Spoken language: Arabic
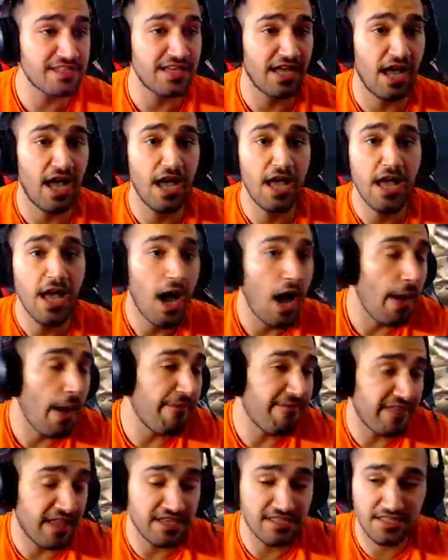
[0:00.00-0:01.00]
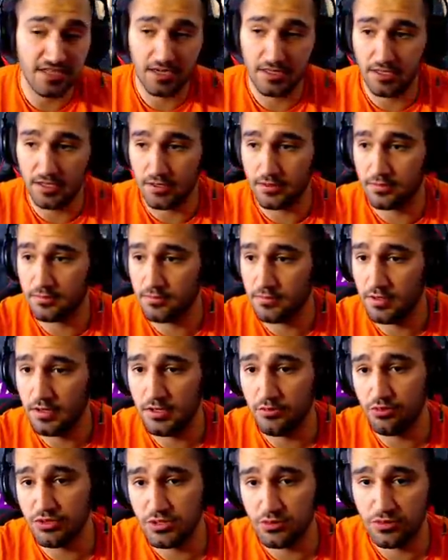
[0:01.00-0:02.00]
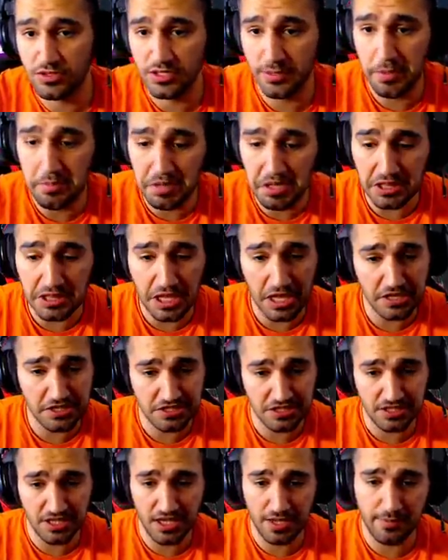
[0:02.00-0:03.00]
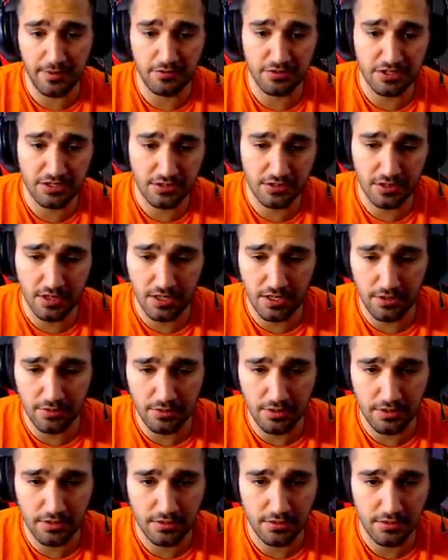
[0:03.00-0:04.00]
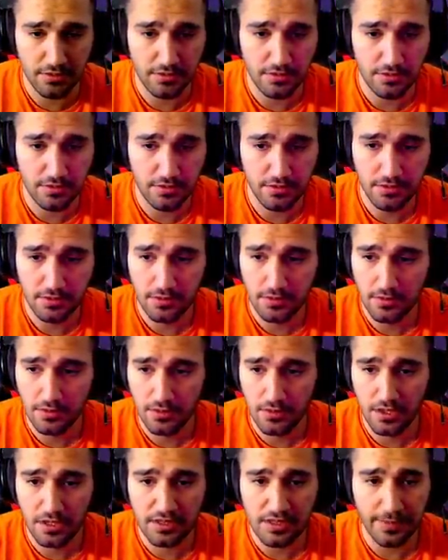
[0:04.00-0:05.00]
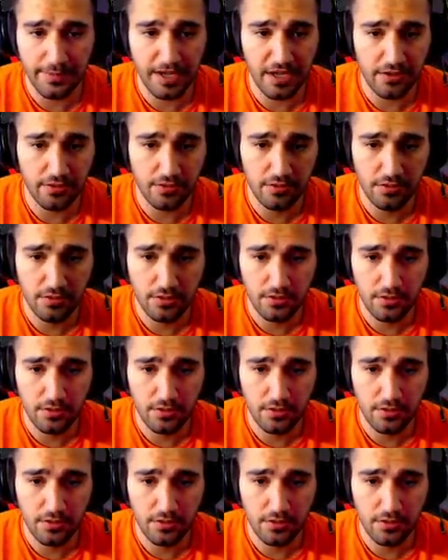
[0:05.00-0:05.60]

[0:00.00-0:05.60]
الصحن حاب افتح الصناديق يوصلوني شباب يمكن يطلع لي شيء دايم او شيء يلا روح انت مانو